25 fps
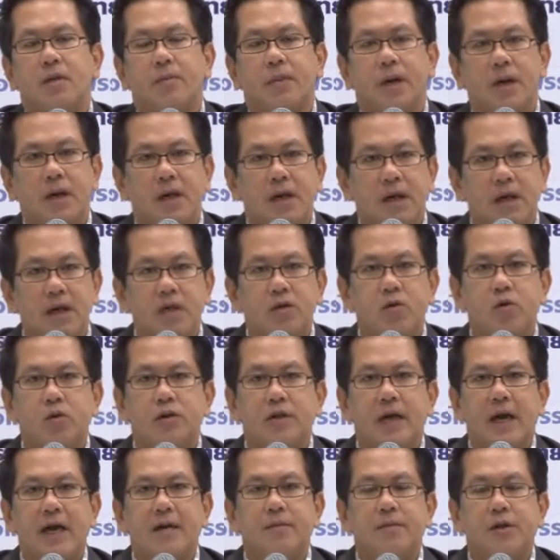เผอิญค
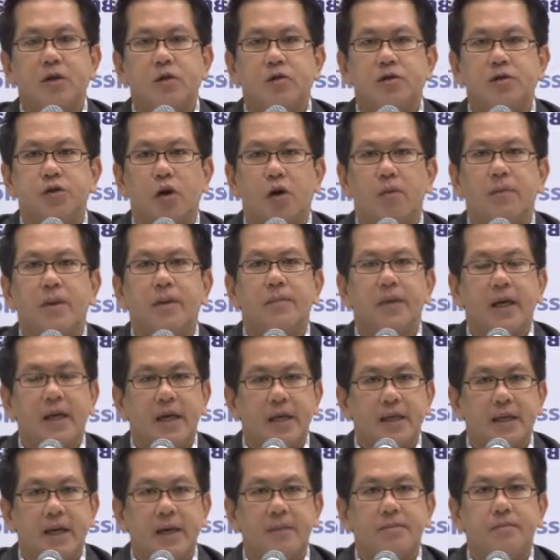นไทยมีคนสองประเภ
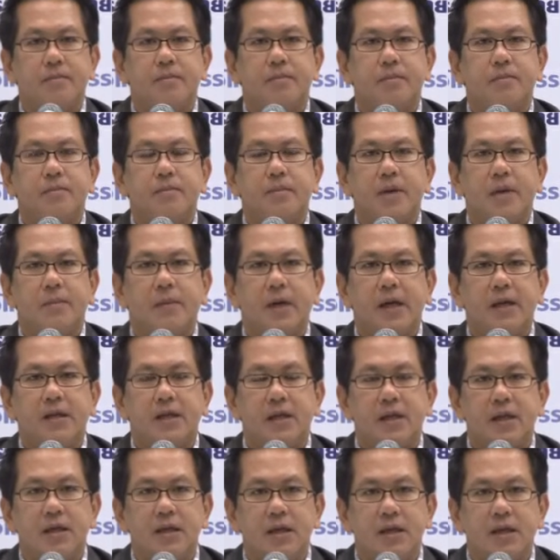ทครับ ประเภท
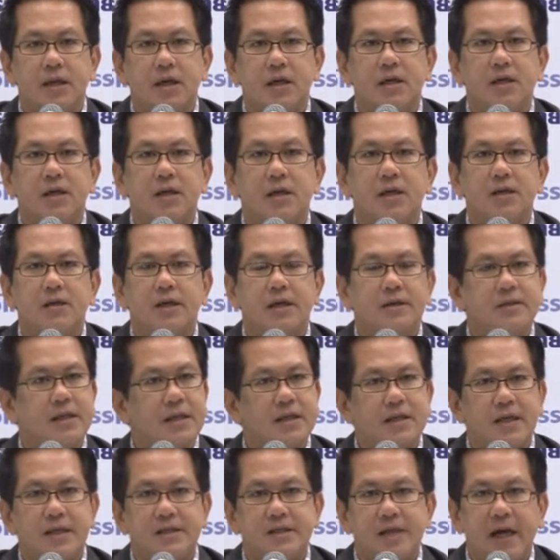ที่หนึ่งก็คือตา
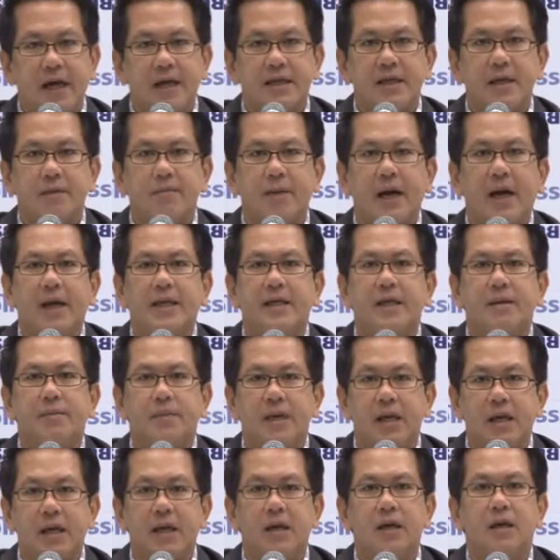สีตาสายายมายาย
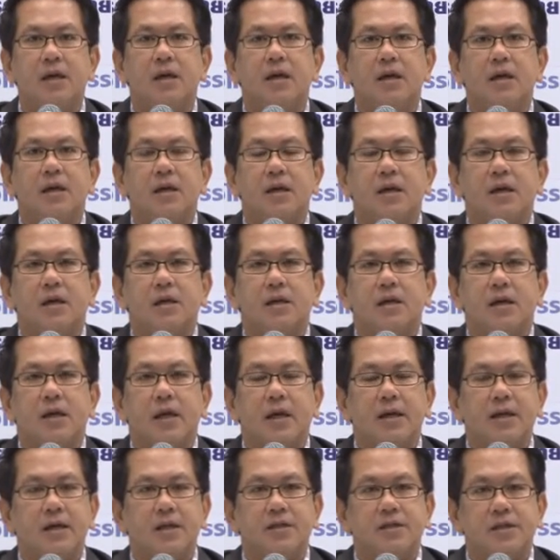มี
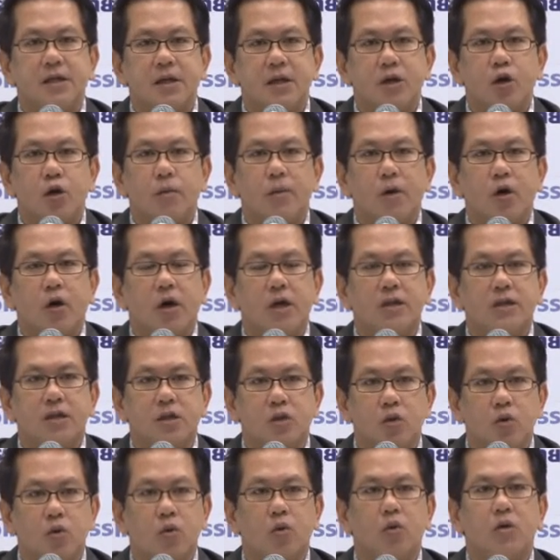เขียนหนังสือก็ไม่ค่อย
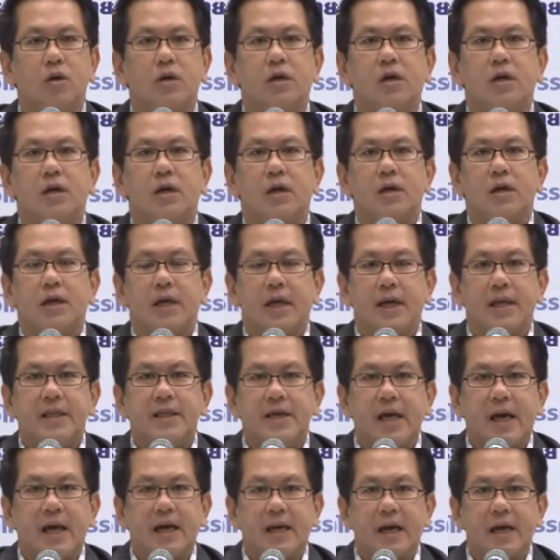จะถูก เห็น
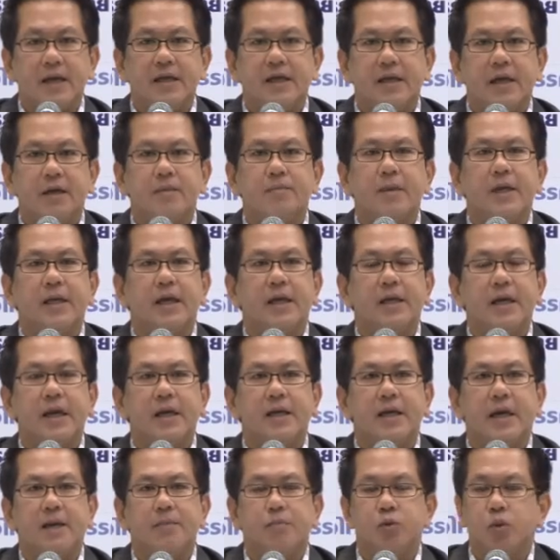อย่างไรเขียนไปอย่าง
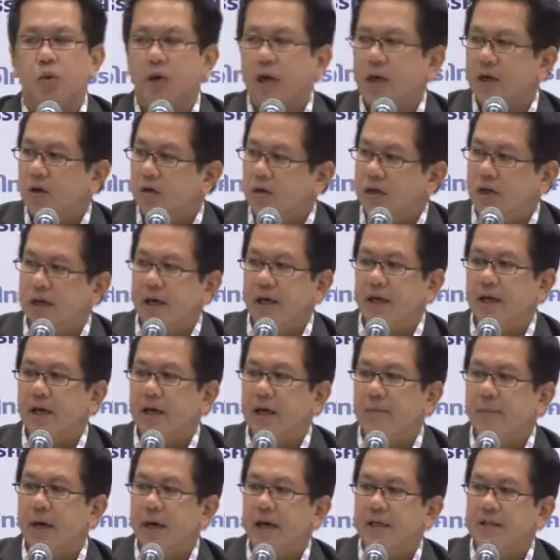นั้นครับ ตัวเองก็เขียน
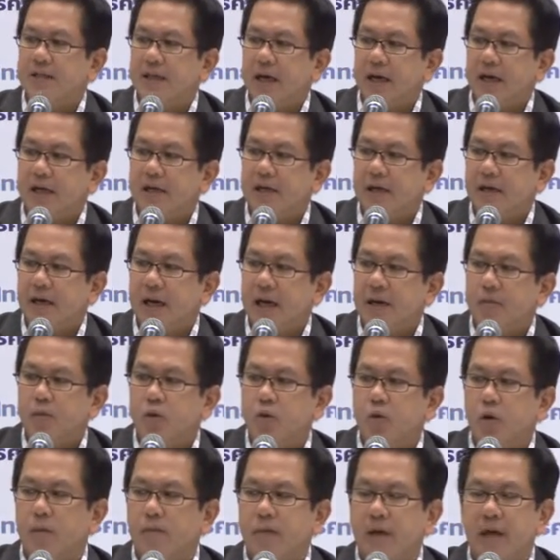แค่บ้านชั้นเนี่ย
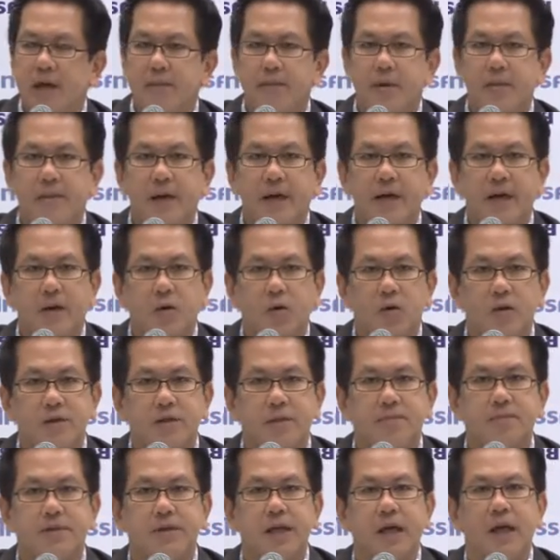น้ำท่วมแค่ประมาณ
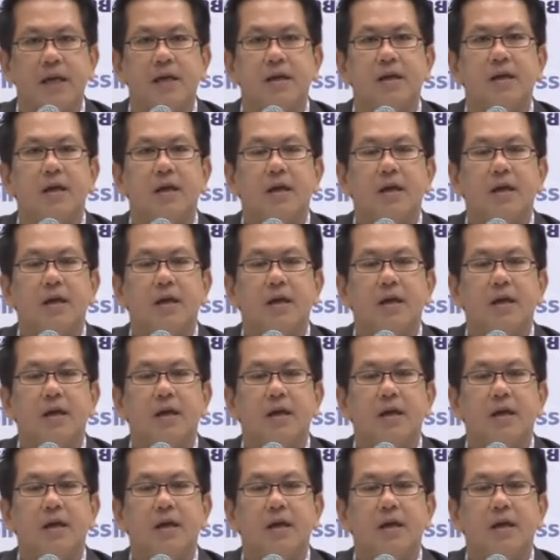60เซน